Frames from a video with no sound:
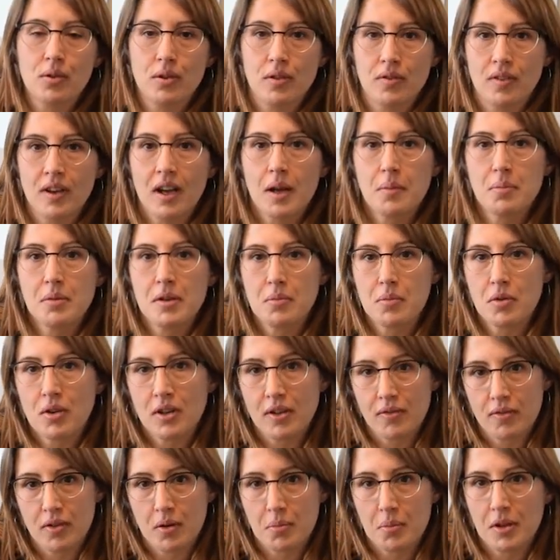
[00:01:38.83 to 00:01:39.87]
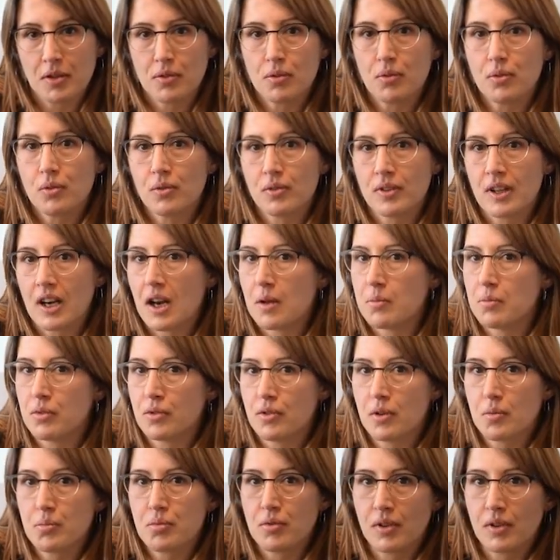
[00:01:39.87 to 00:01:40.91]
mettre en œuvre rapidement les formations dont
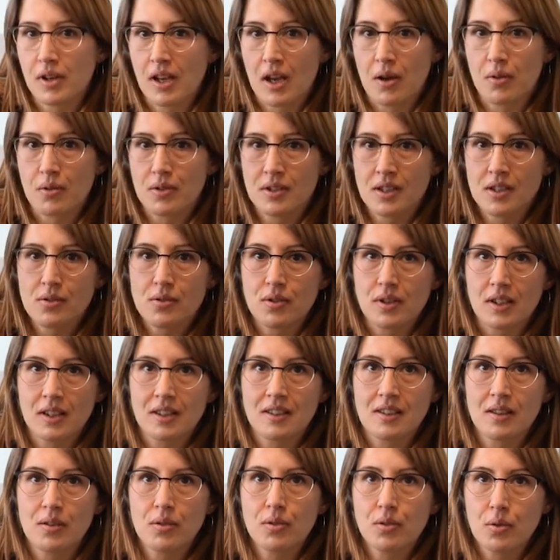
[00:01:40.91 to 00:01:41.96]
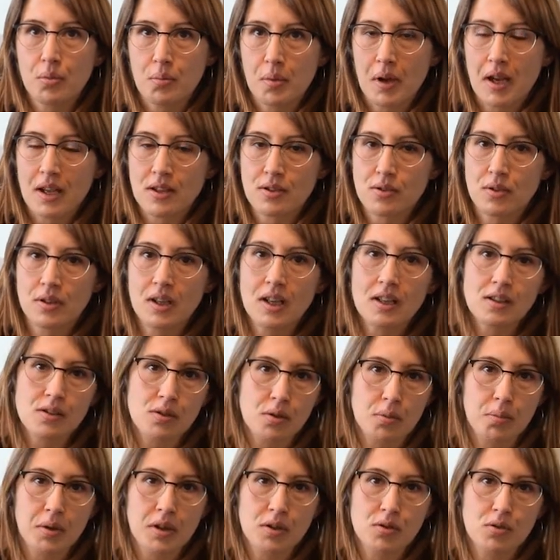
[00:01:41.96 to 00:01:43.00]
elle a besoin pour garantir son excellence
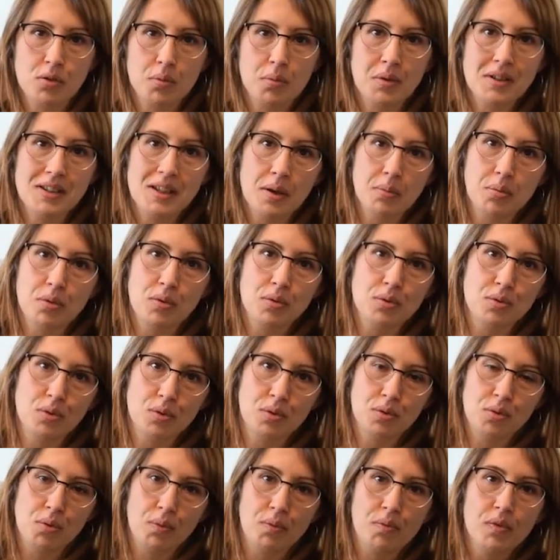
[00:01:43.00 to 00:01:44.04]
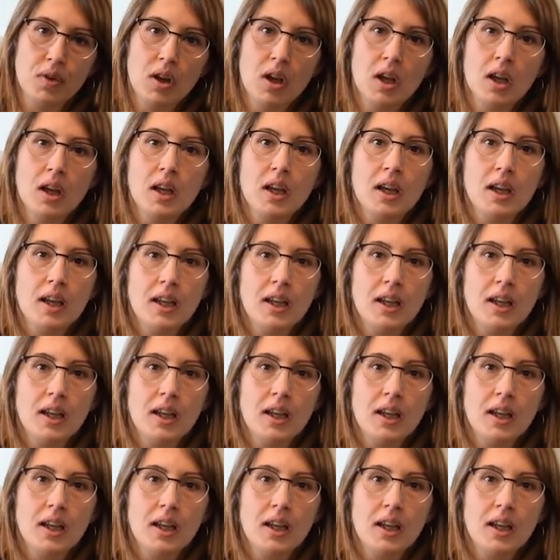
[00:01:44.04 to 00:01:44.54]
opérationnelle sans perturber sa production.